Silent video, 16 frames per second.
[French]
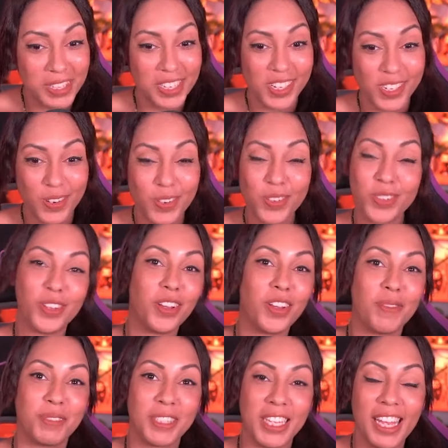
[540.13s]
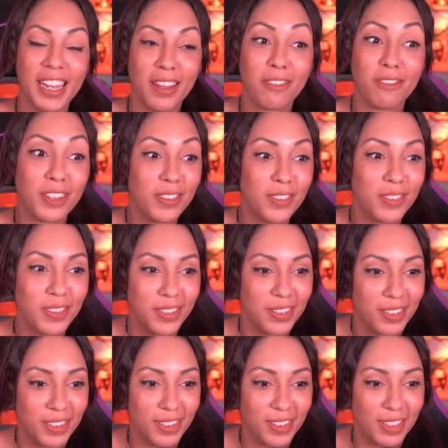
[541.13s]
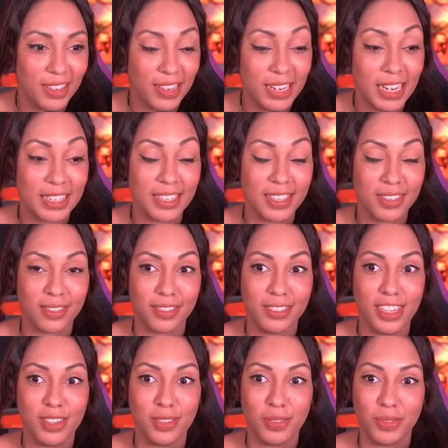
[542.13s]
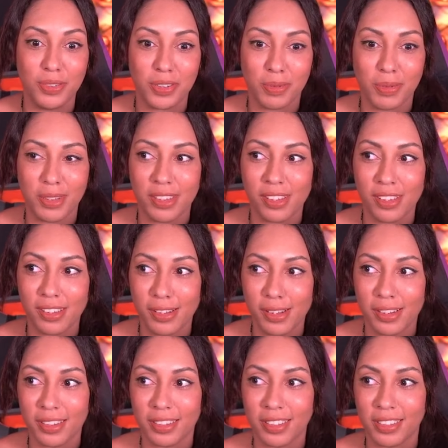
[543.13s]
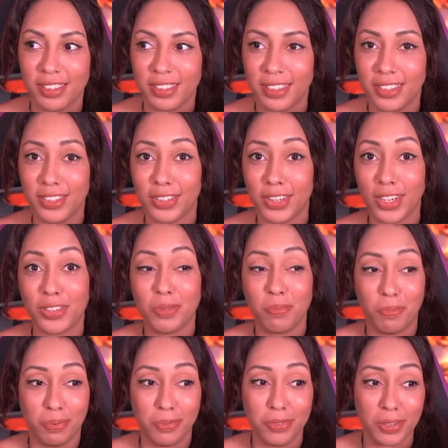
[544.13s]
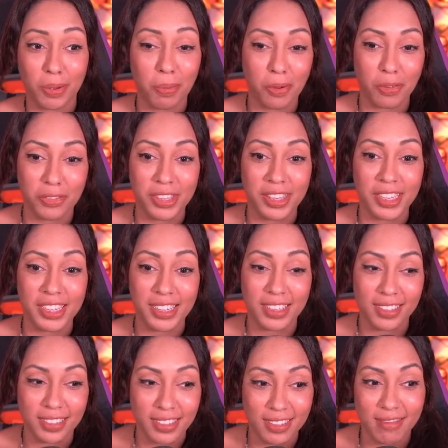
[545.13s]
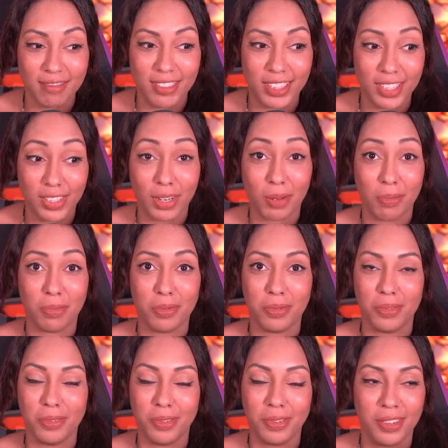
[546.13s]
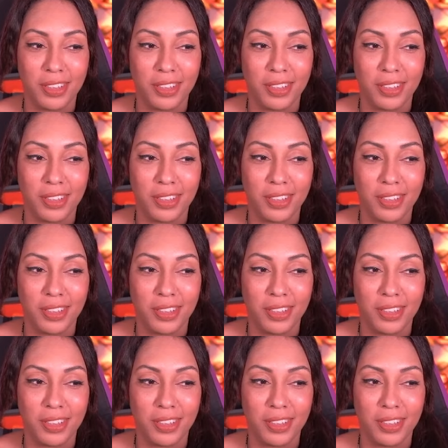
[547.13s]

se clôture comme ça à la fin de, de la saison et du coup je suis en mode oh, j'aurais dû plus en profiter. Je suis un peu